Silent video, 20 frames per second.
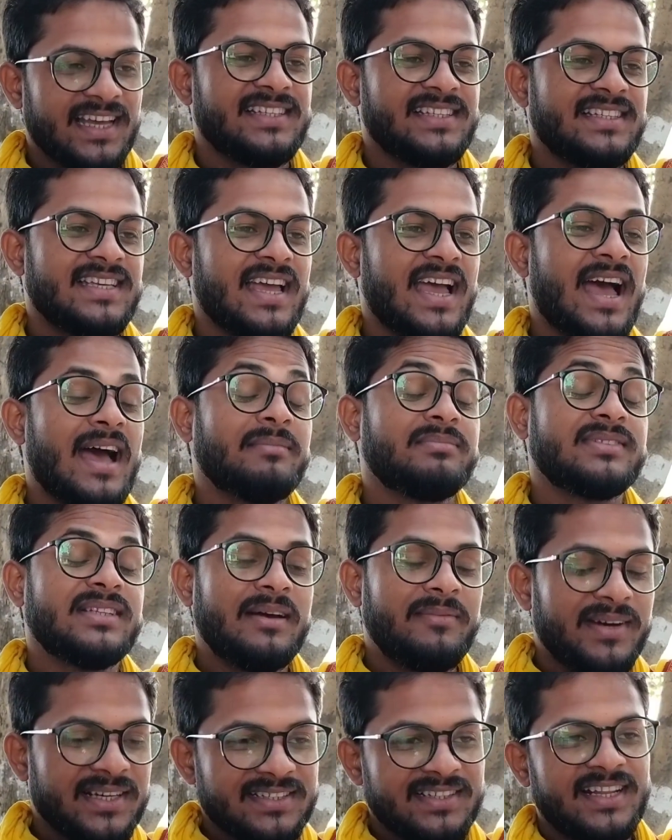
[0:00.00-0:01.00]
चाचा आप
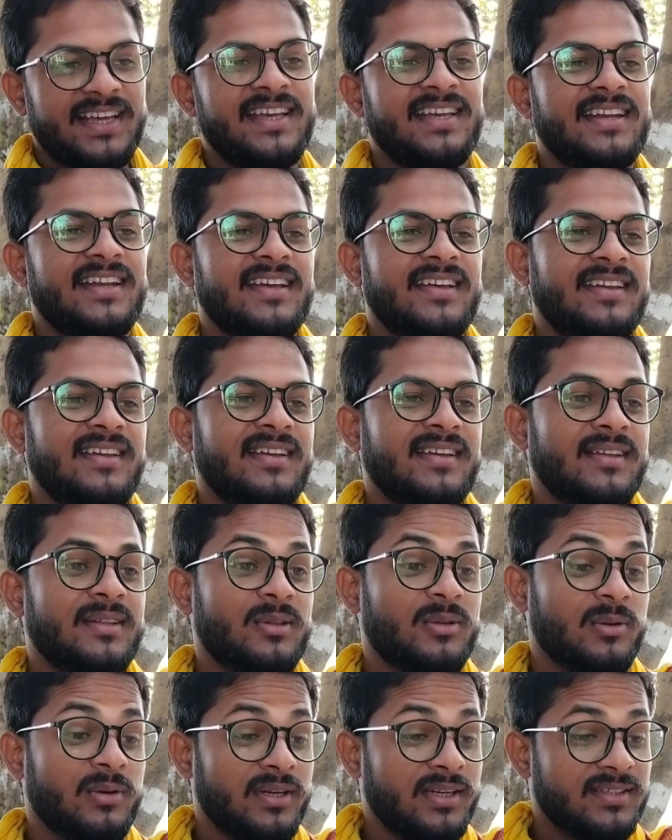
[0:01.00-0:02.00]
समझ नहीं रहे हैं
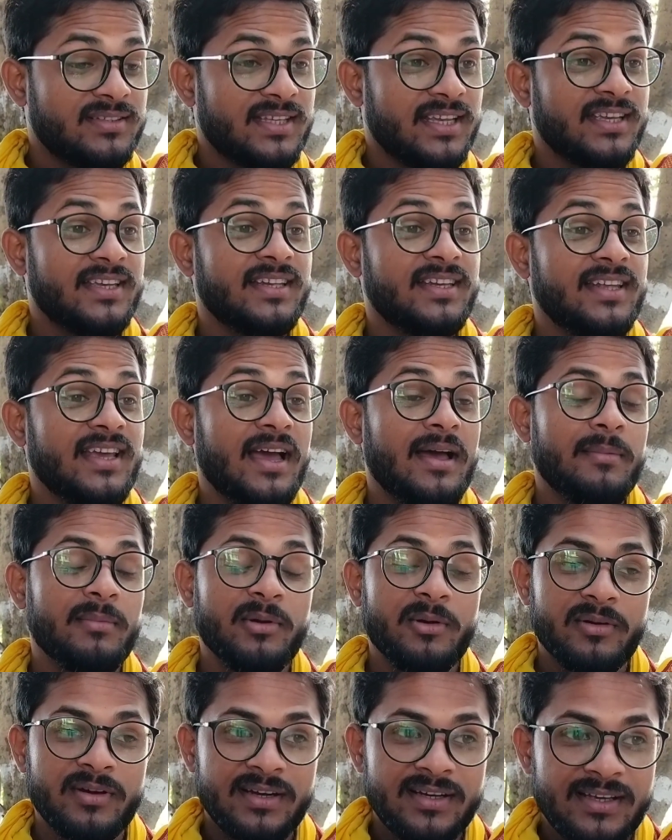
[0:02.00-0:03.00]
तुम्हारी साइकिलिया हम
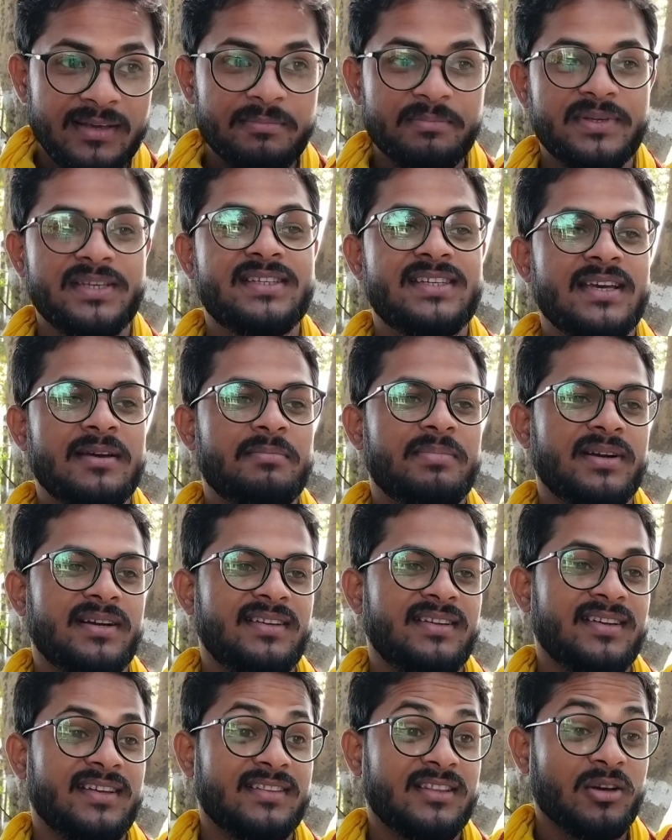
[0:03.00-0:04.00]
लोगन के पीछे
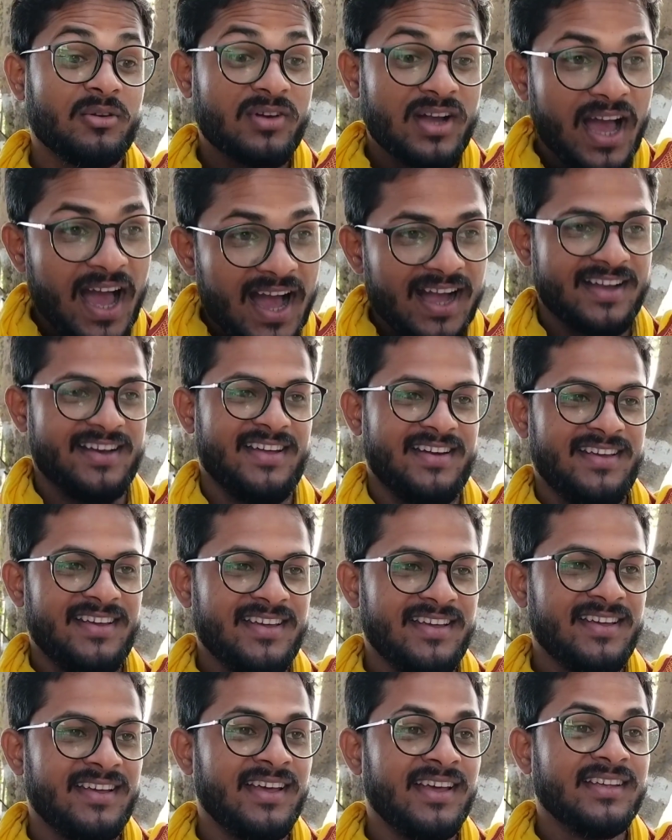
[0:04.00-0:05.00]
पड़ी है तो क्या
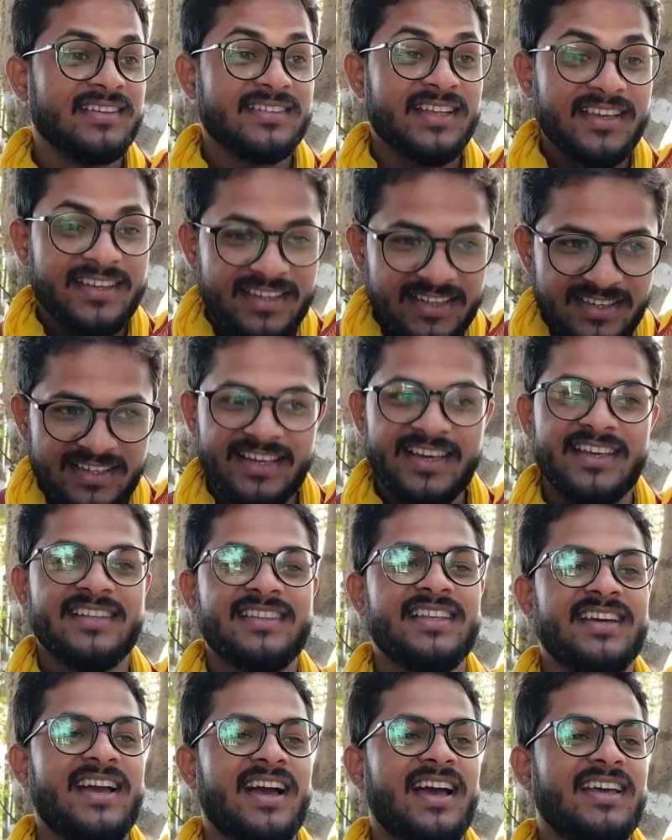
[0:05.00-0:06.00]
करें साइकिलिया ही
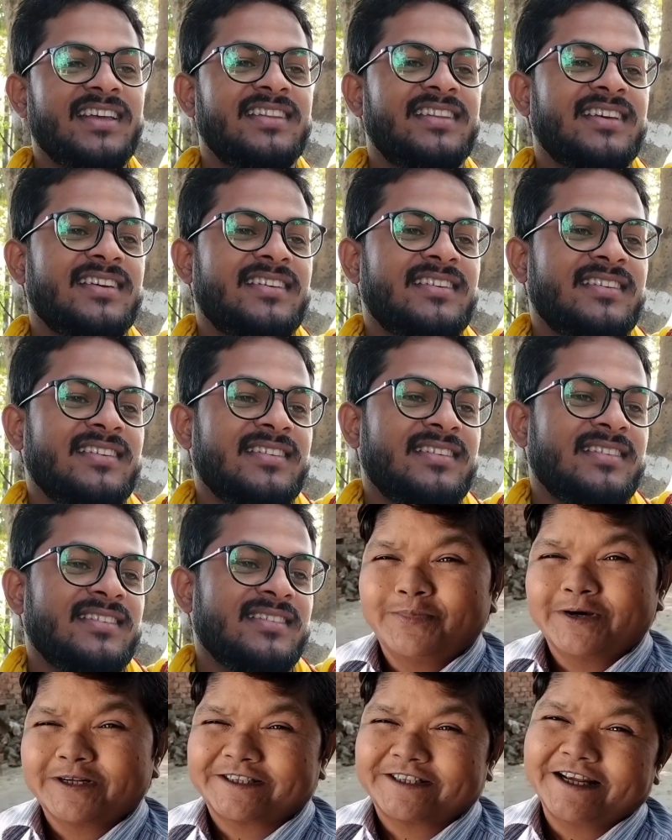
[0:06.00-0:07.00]
दिखाई देगी
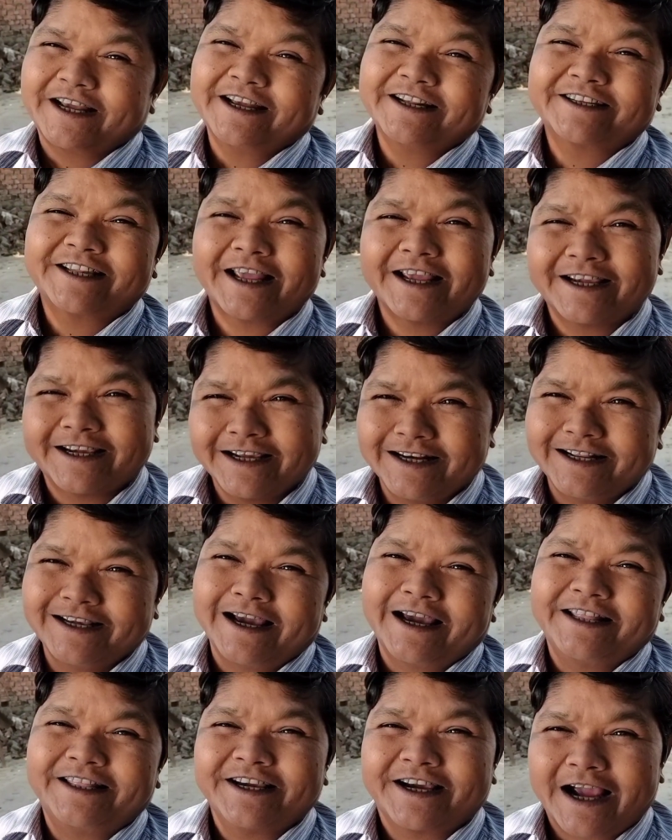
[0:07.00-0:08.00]
बस यही साइकिलिया
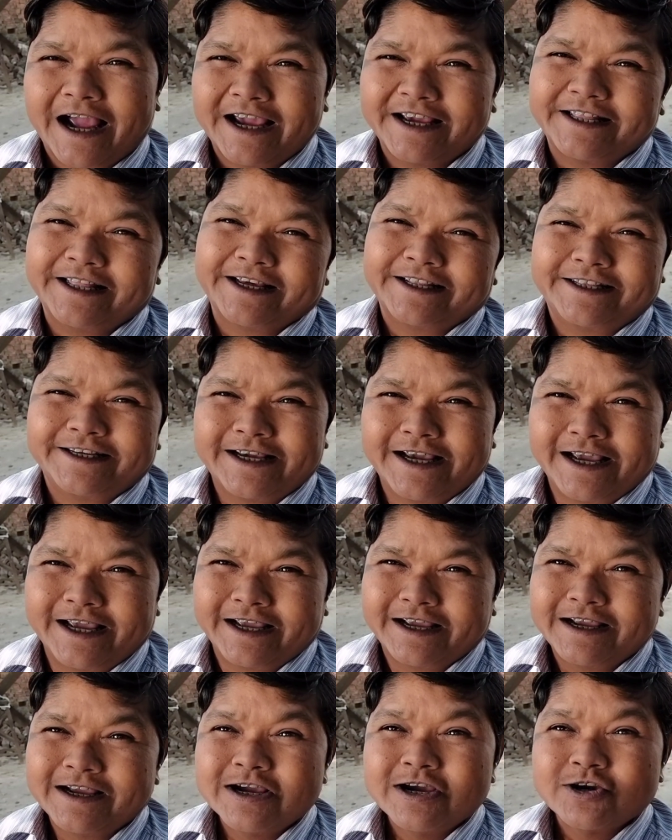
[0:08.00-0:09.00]
ही दिखाई देती
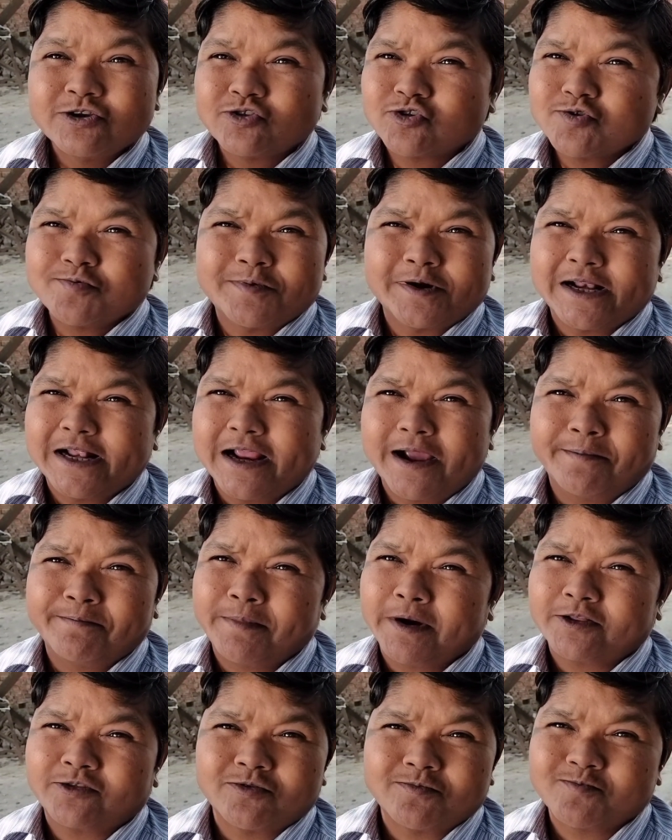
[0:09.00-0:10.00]
है तुम्हारी
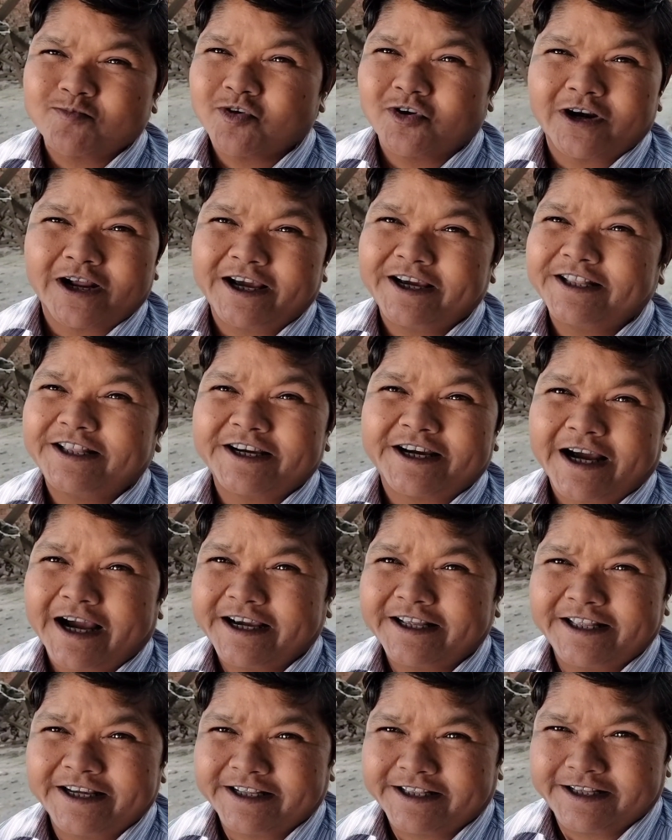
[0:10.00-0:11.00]
अम्मा तुमको नहीं
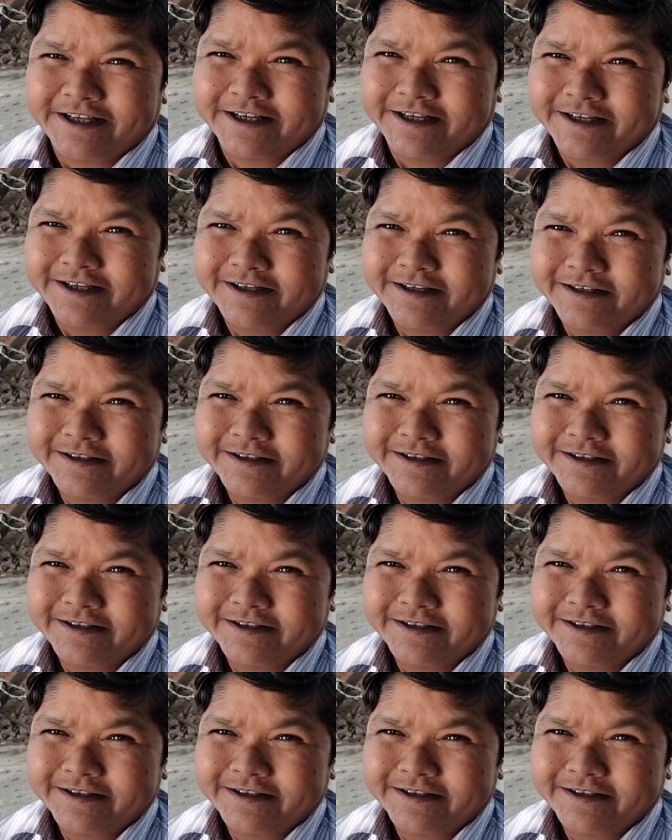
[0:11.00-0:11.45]
दिखाई देती